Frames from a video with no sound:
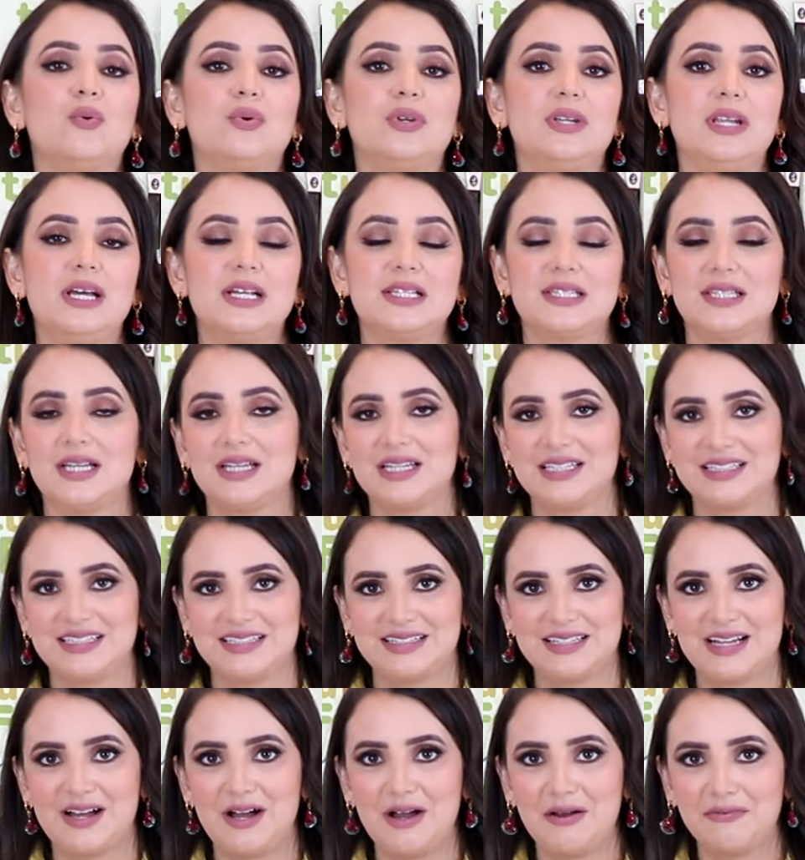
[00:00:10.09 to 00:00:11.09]
والناس
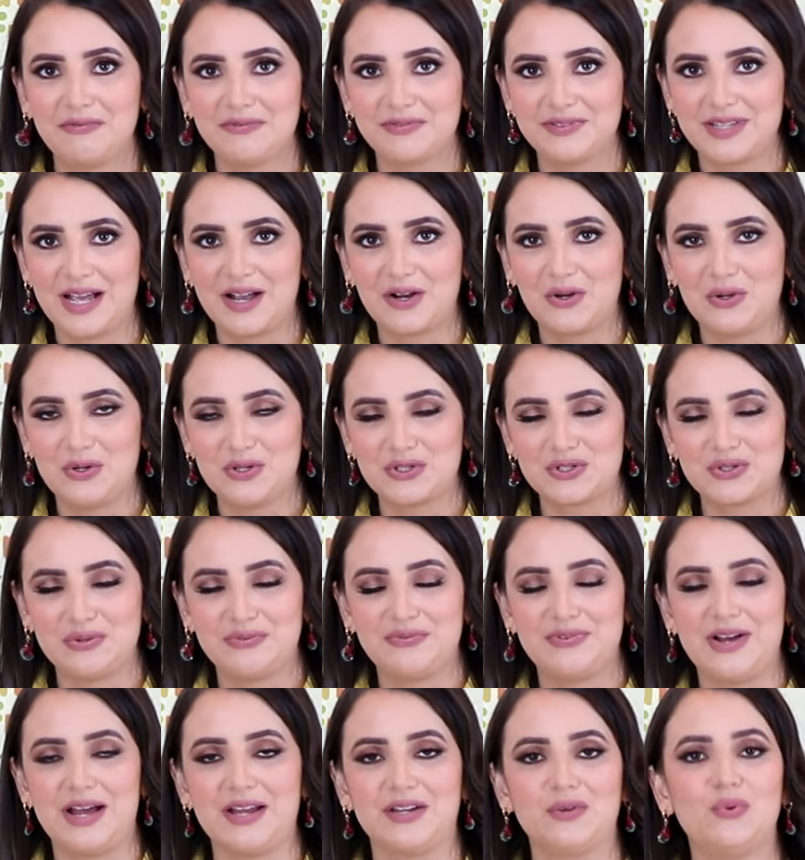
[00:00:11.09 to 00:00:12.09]
صارت تخاف تاكل
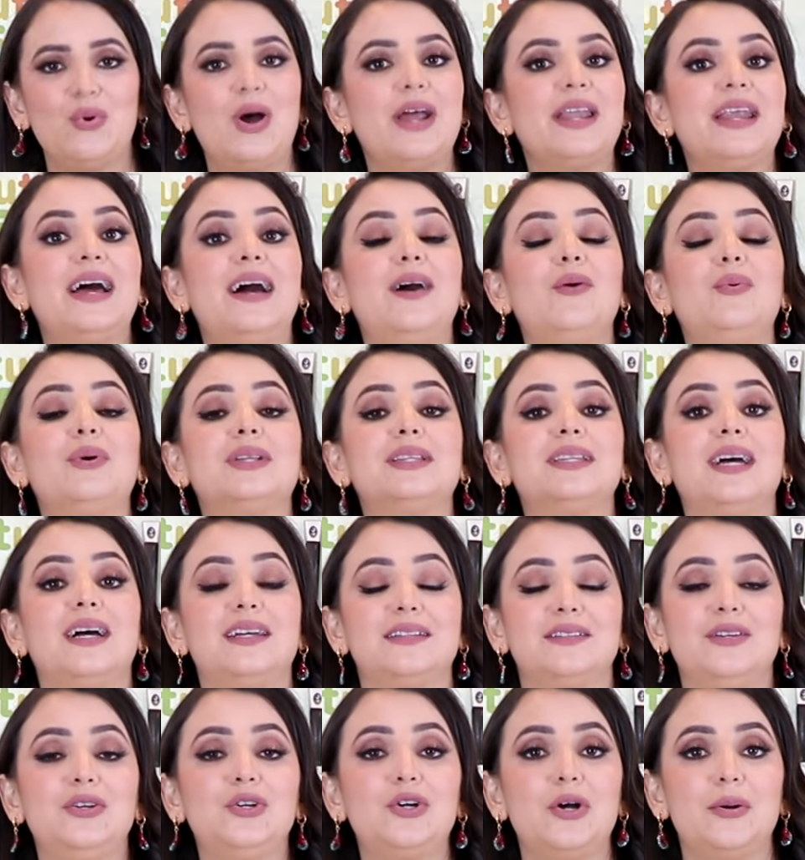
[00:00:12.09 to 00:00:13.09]
شوفان وانا
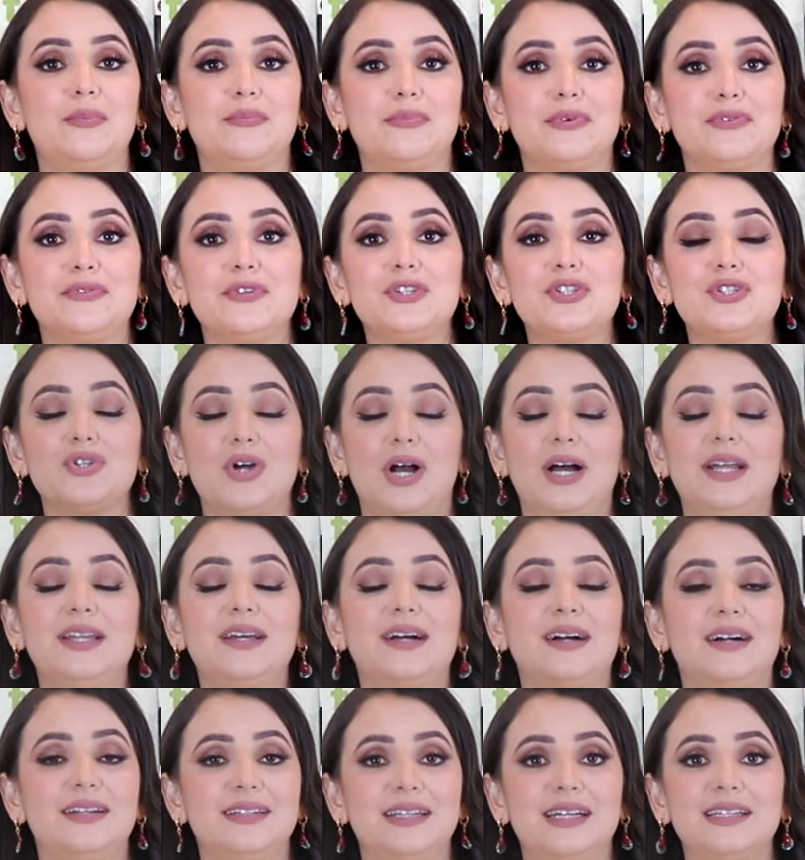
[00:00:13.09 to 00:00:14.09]
وضحت لكم بفيديو
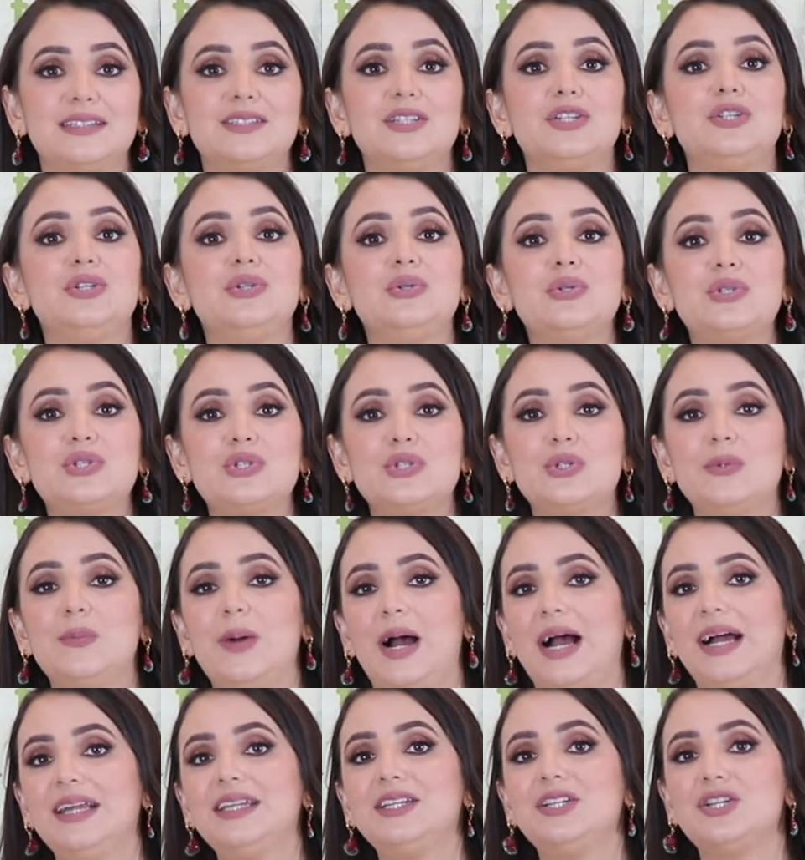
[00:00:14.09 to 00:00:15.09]
على قناه
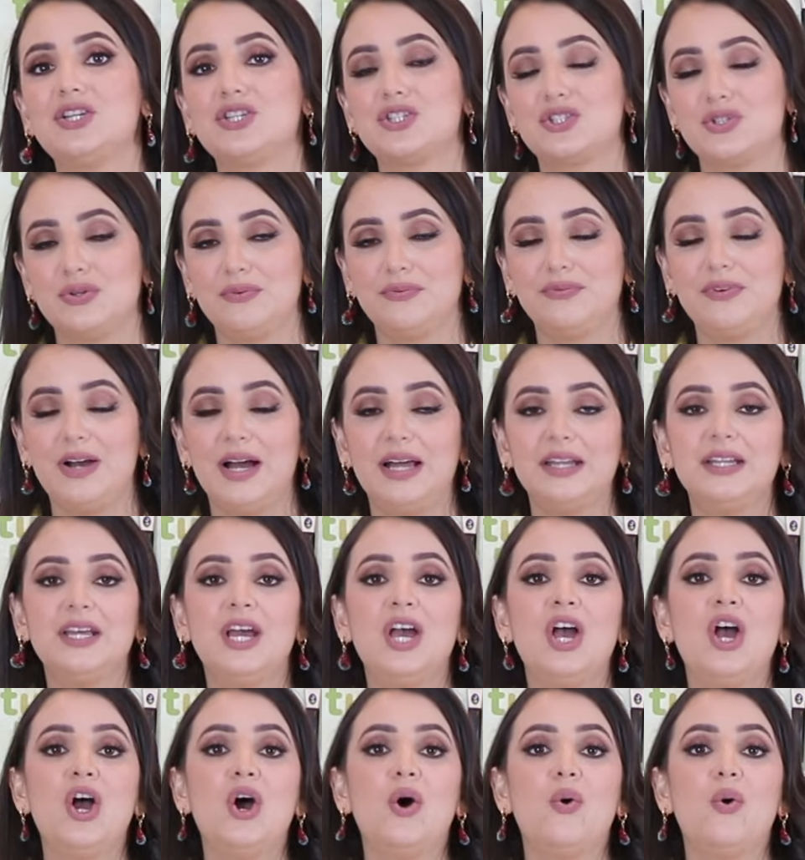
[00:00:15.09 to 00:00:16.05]
اليوتيوب عن الشوفان